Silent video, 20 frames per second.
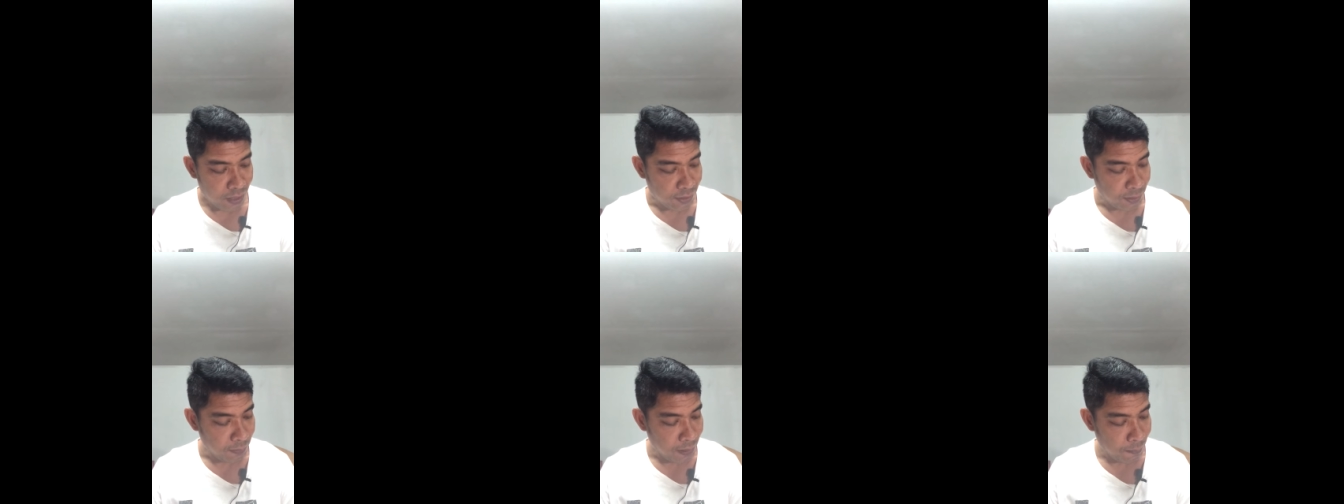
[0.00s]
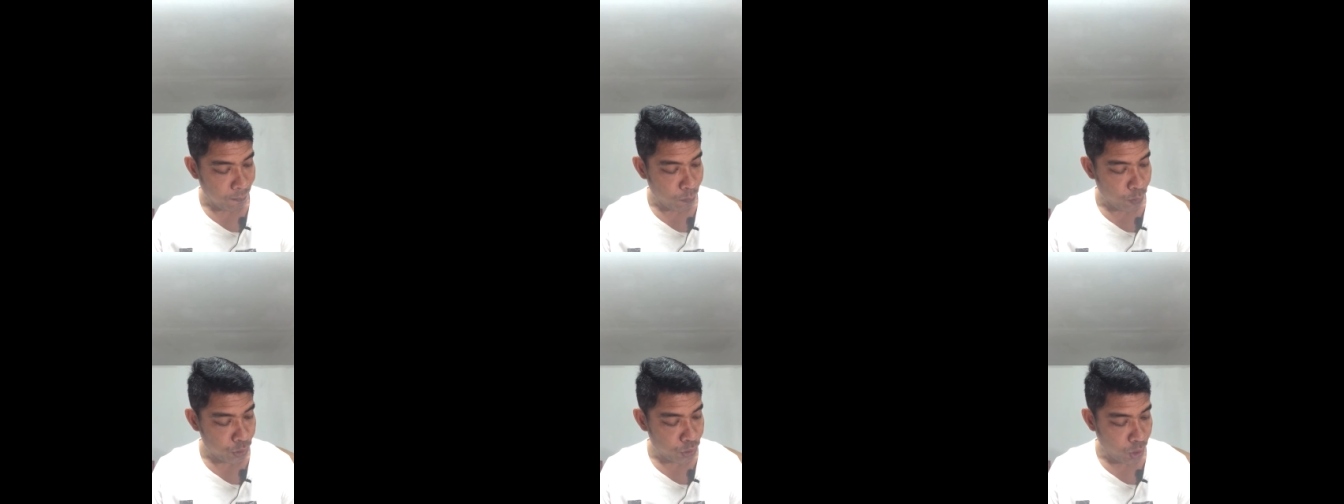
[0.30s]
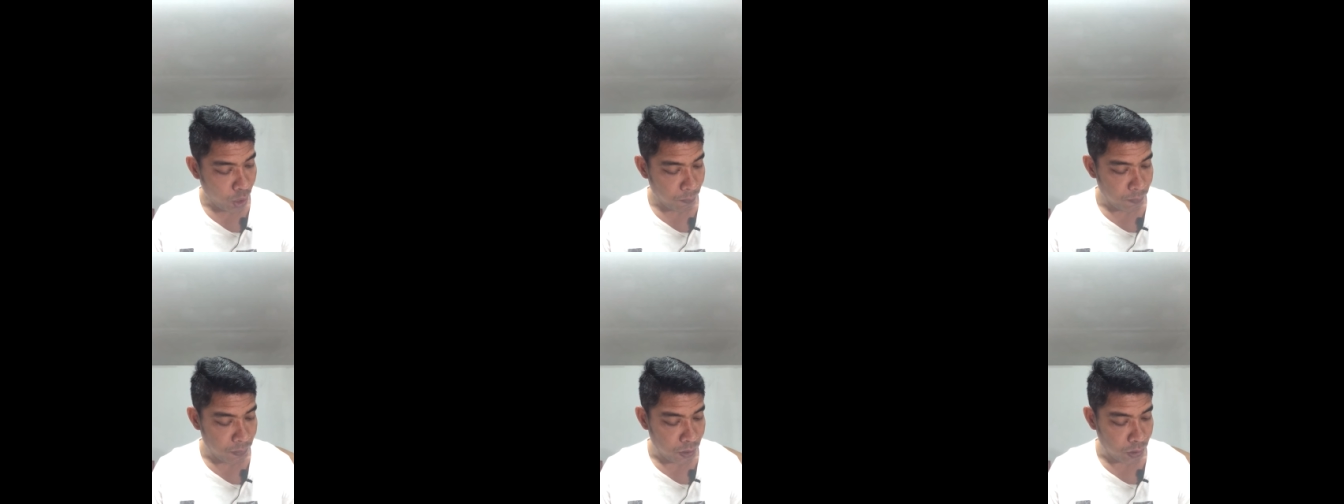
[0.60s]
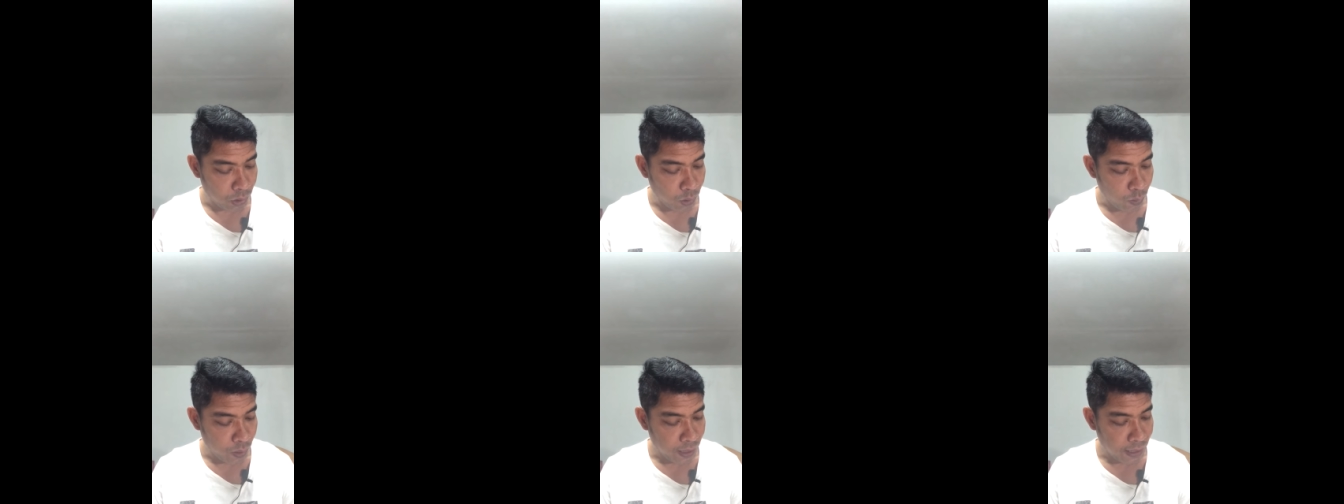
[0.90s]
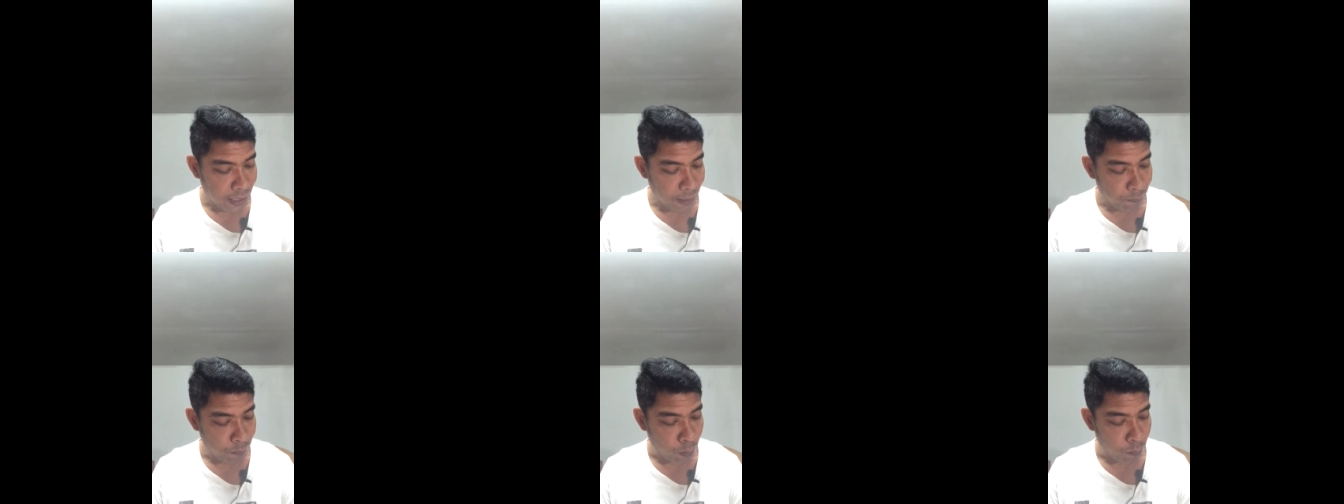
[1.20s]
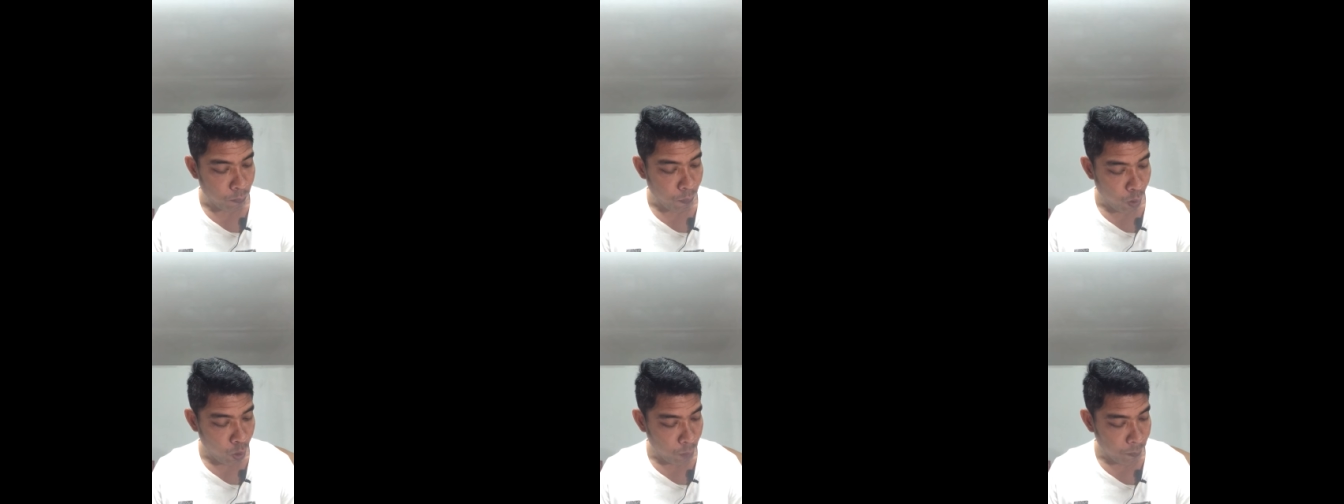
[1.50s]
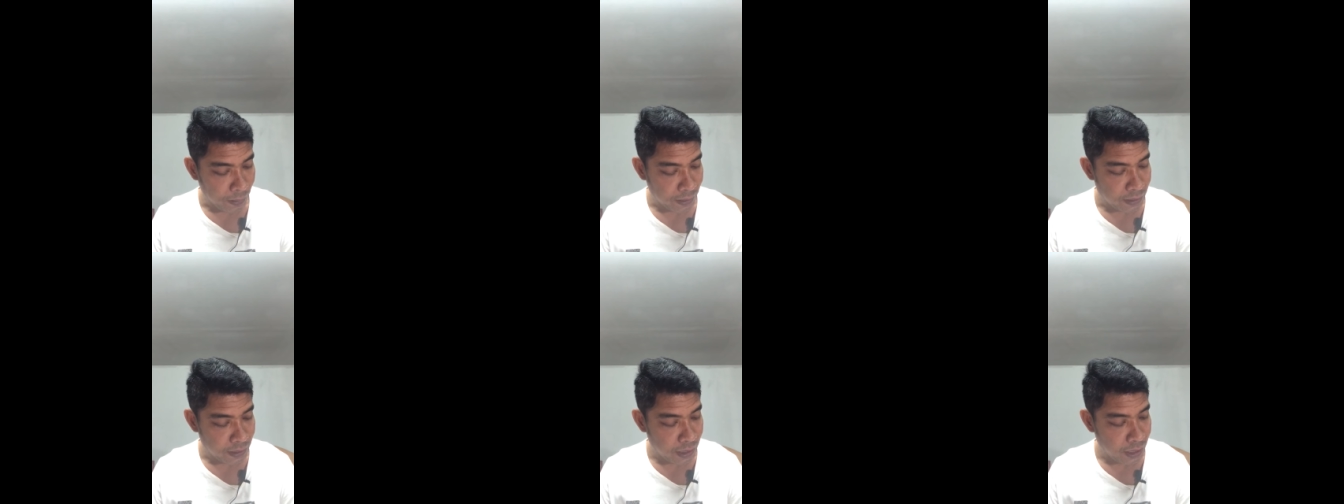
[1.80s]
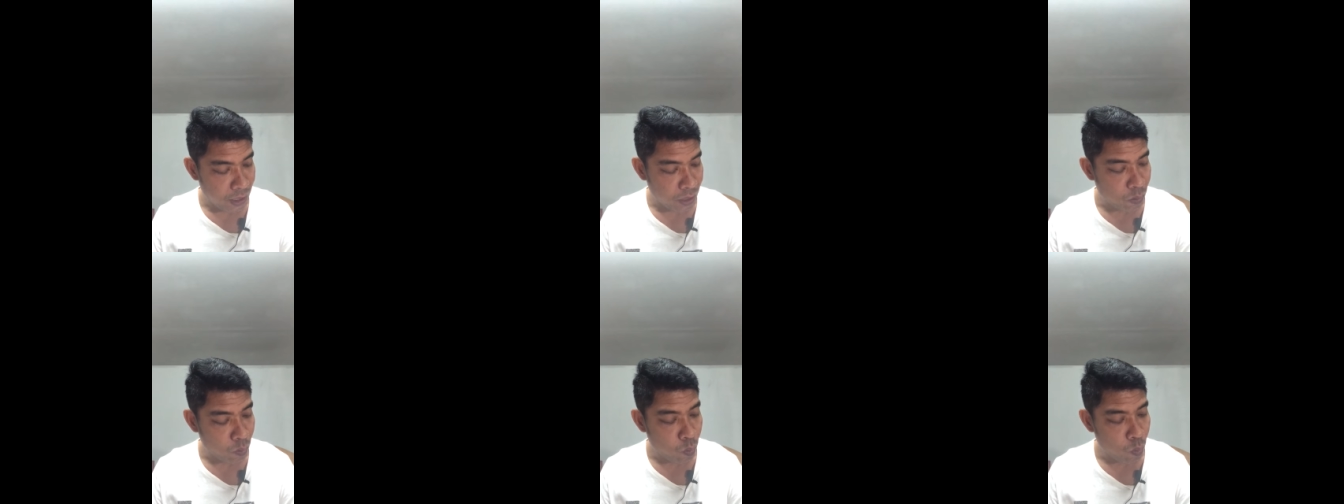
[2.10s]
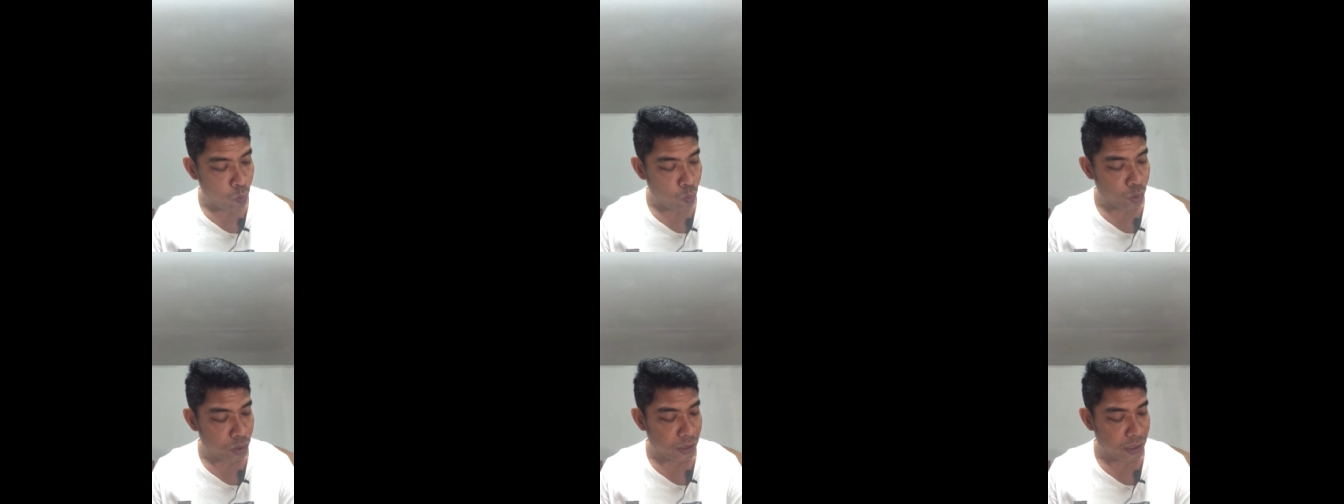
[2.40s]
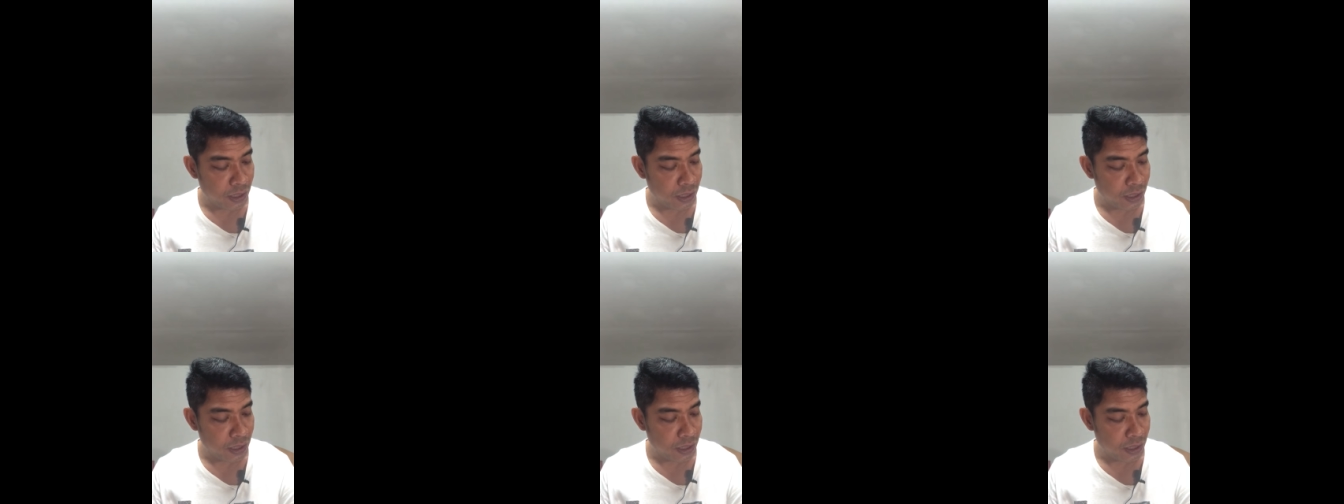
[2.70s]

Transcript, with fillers: สำหรับมวยชอบ1ตัวนะครับผมมองไปที่คู่